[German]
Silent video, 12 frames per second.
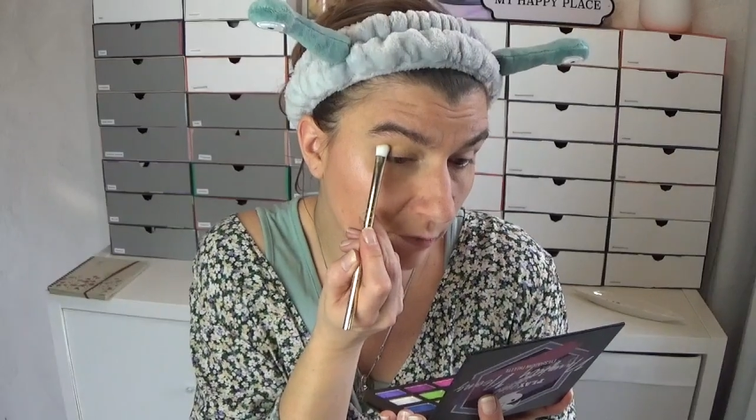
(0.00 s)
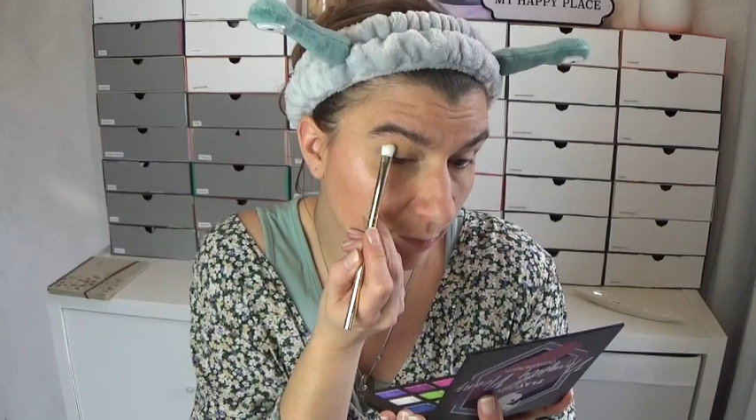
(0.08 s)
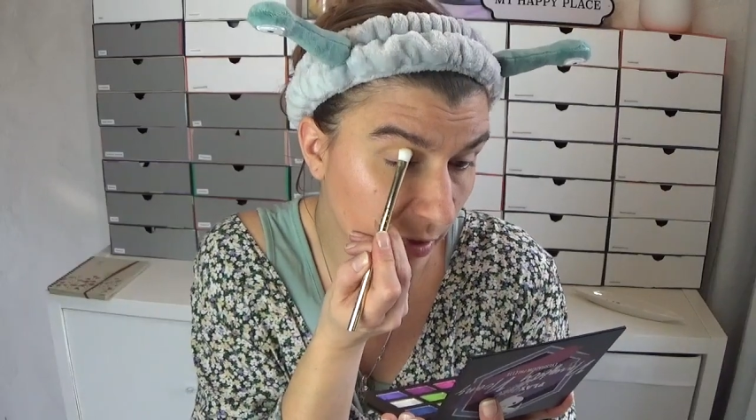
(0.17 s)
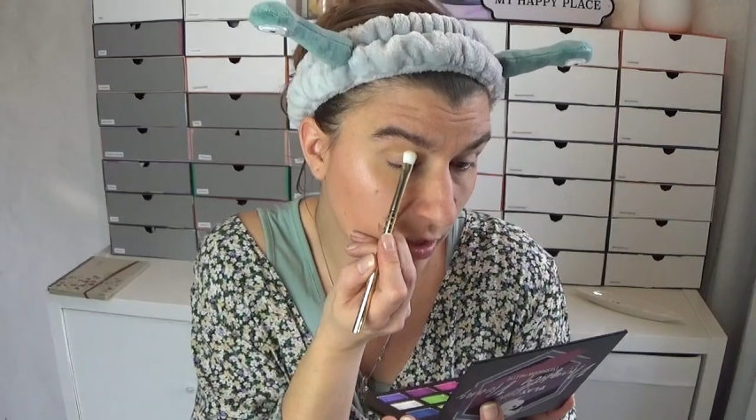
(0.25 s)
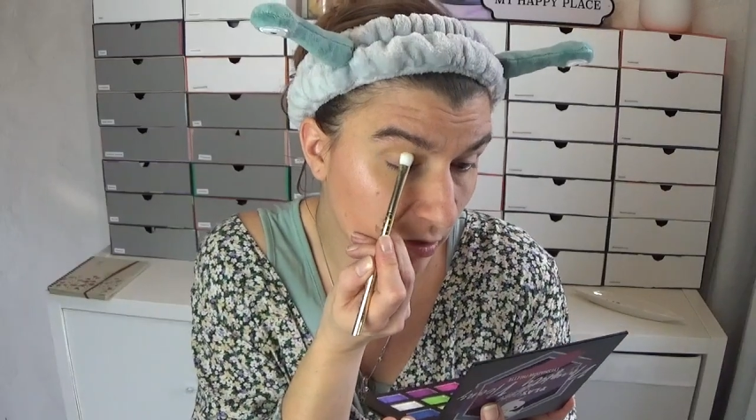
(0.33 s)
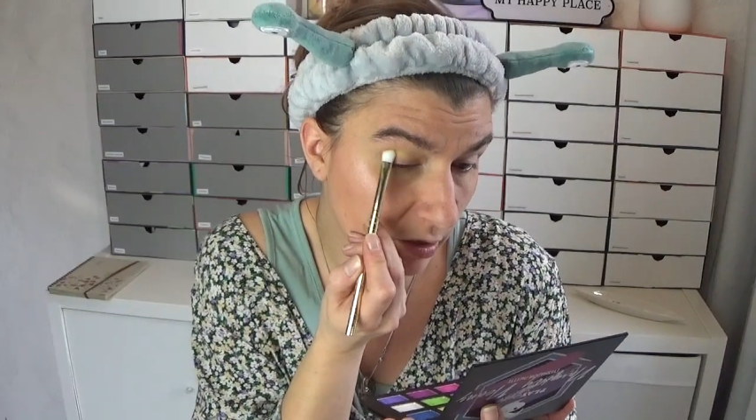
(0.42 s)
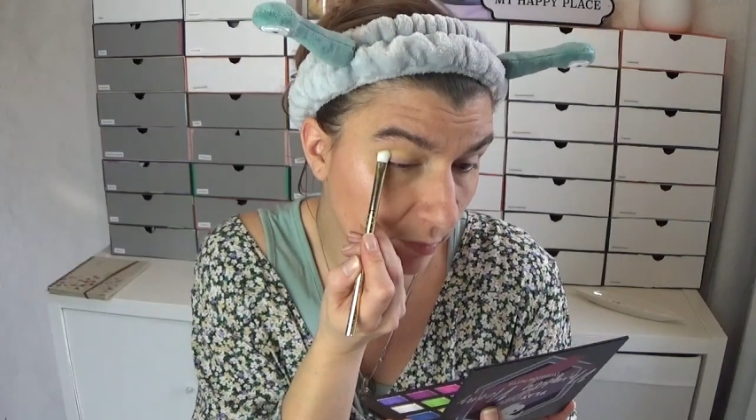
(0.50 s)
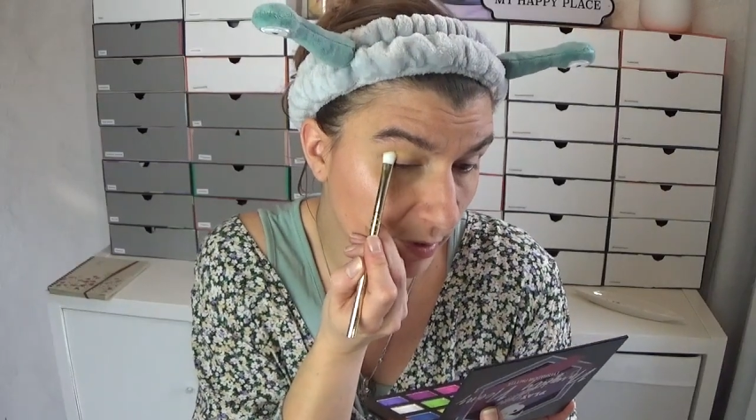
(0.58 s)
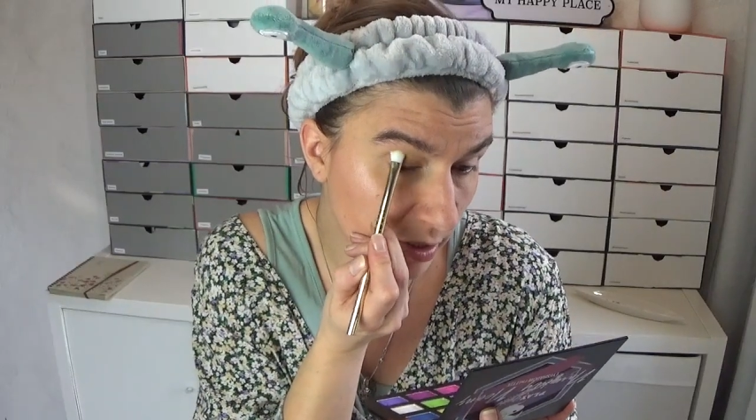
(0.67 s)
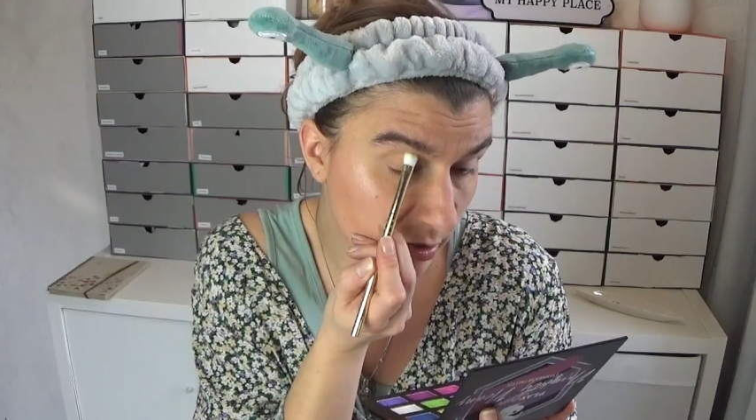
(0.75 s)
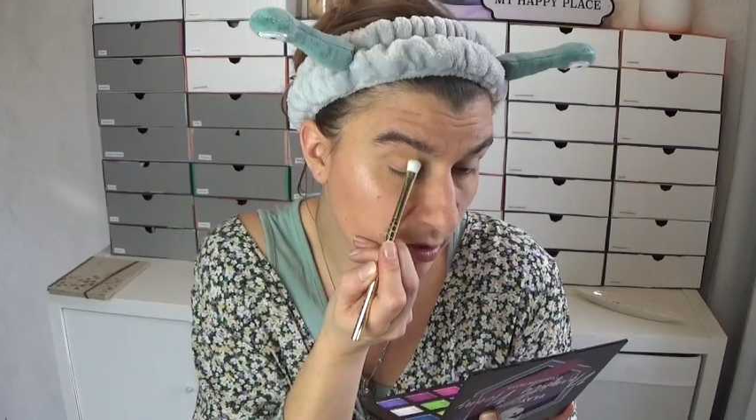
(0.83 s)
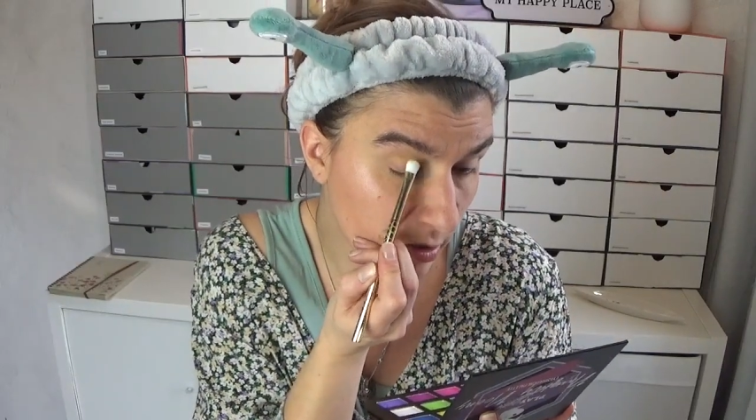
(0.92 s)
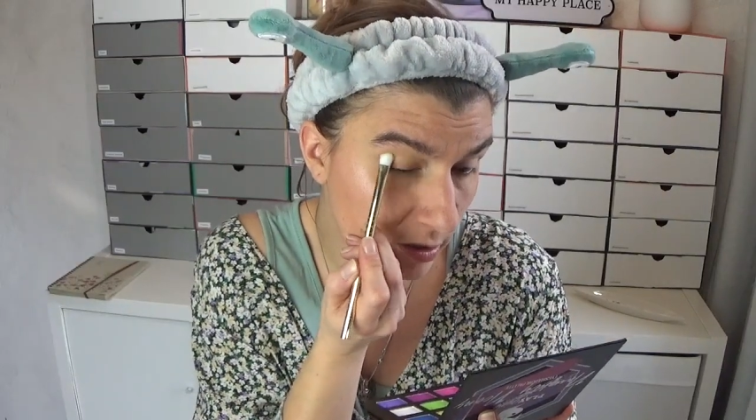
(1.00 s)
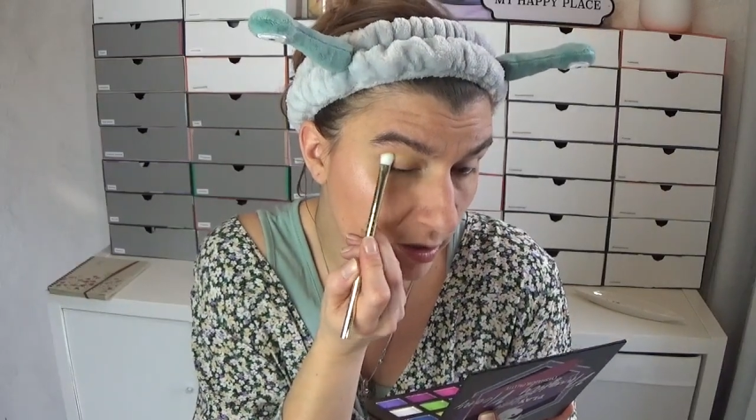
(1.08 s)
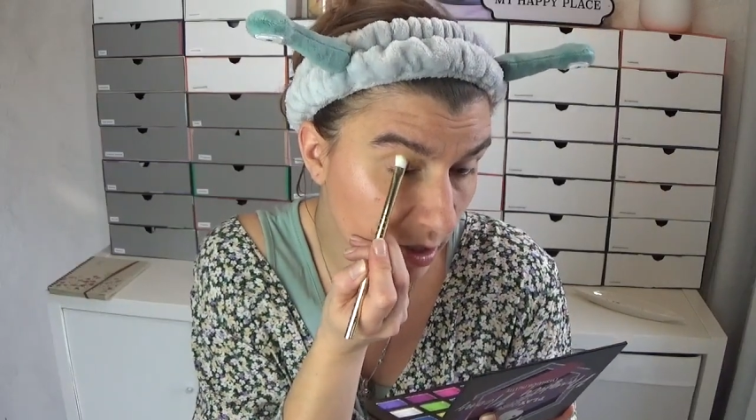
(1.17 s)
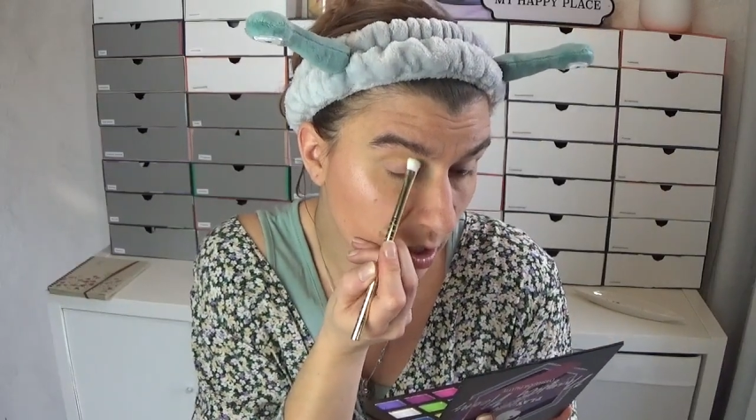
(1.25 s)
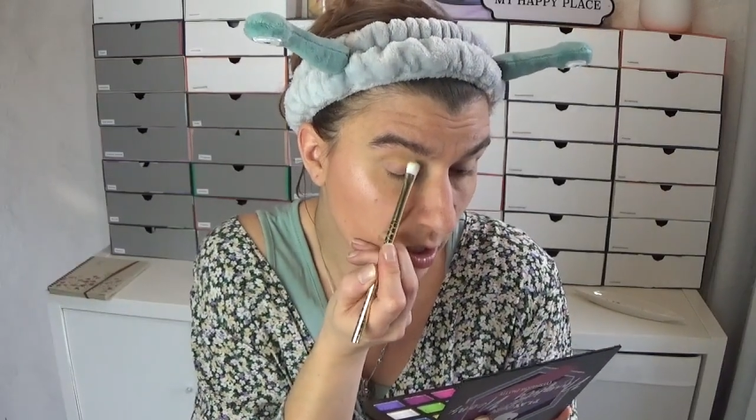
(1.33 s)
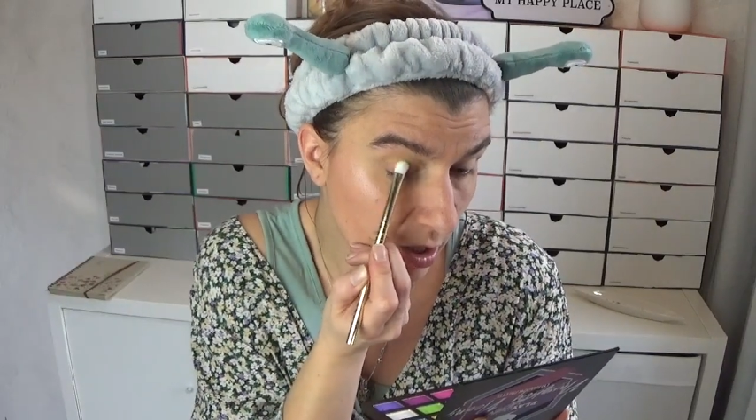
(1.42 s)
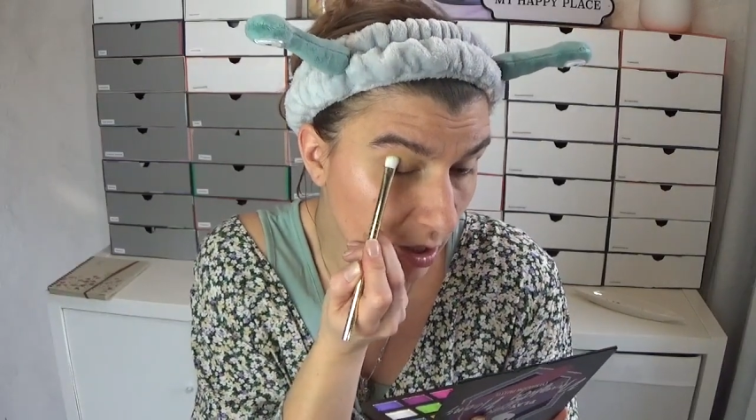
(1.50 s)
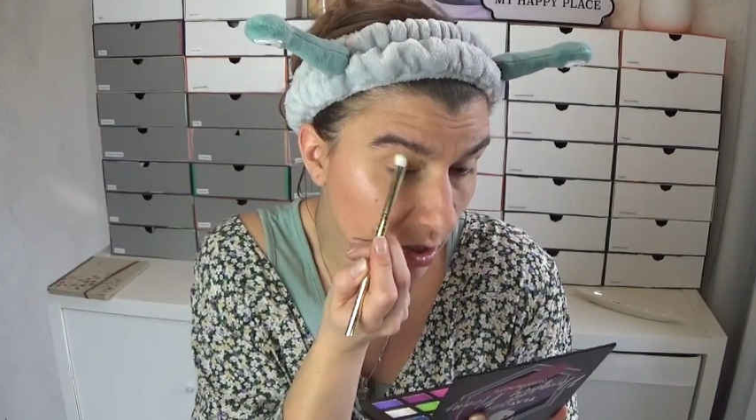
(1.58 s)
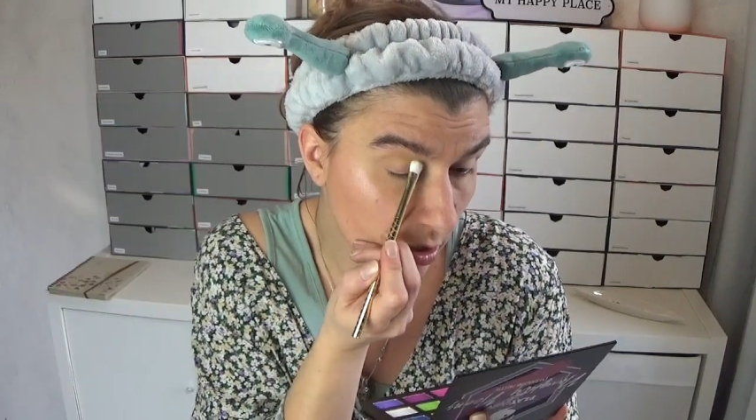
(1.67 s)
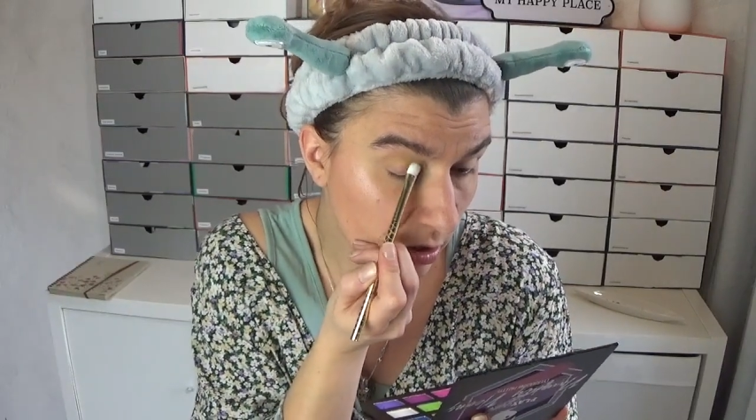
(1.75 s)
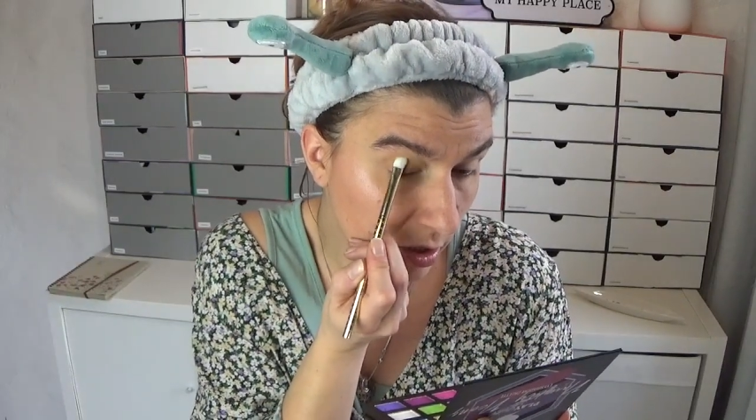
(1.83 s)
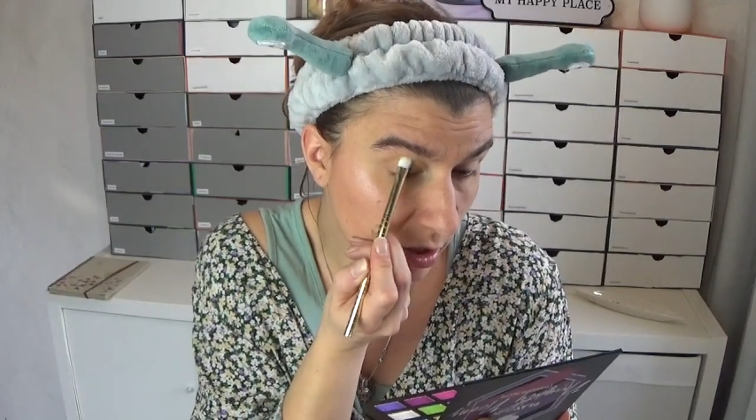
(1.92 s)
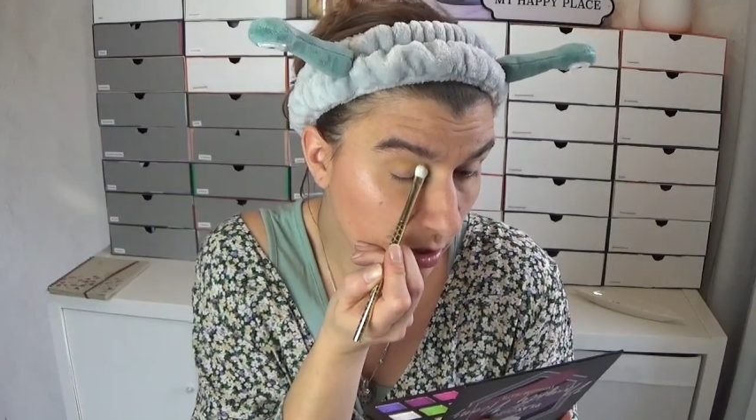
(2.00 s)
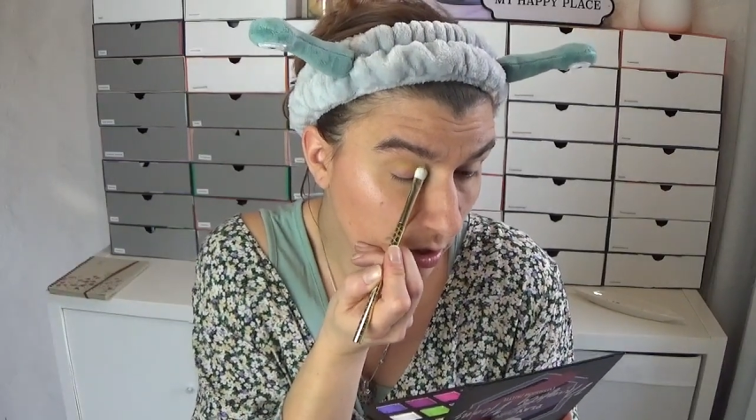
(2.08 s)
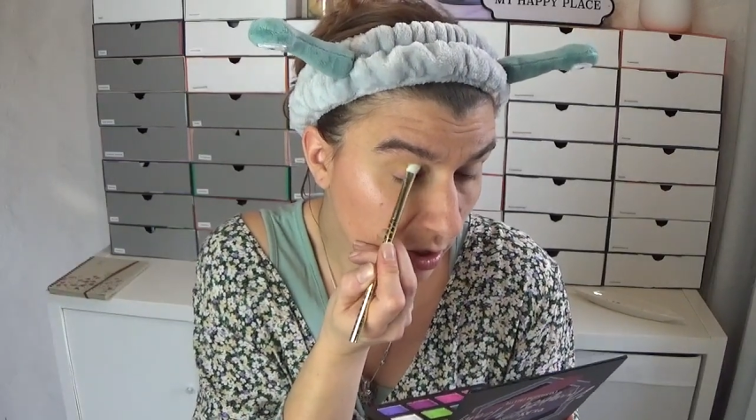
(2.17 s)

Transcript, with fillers: Beinahe besser als den,